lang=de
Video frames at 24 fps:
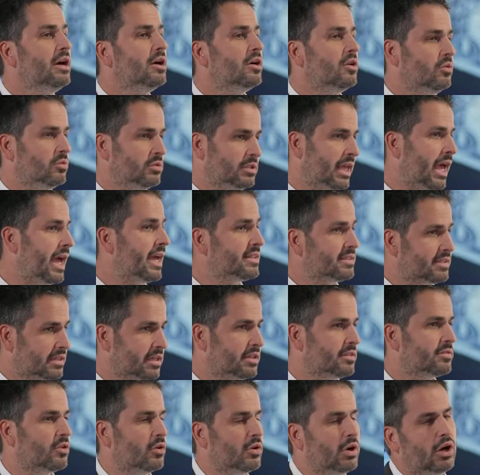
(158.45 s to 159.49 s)
Und
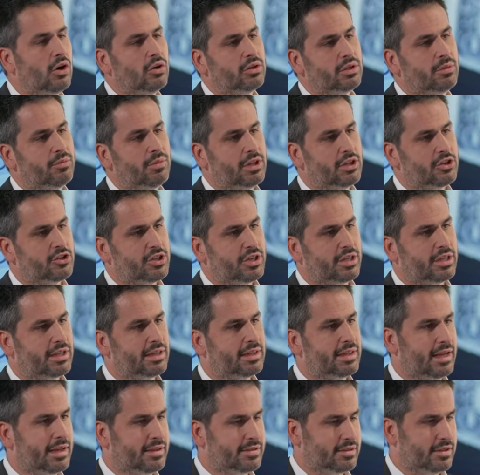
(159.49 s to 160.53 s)
gleichzeitig soll auch die Mittelschicht nicht
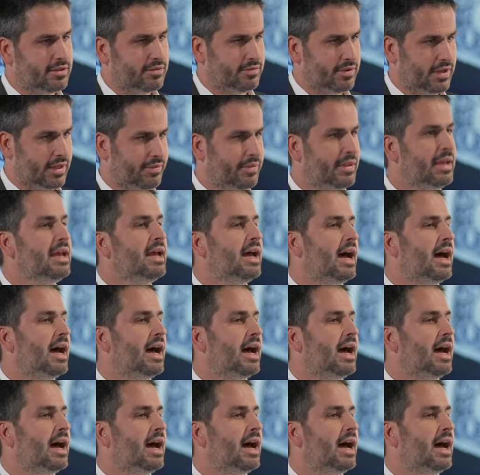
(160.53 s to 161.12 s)
entlastet werden.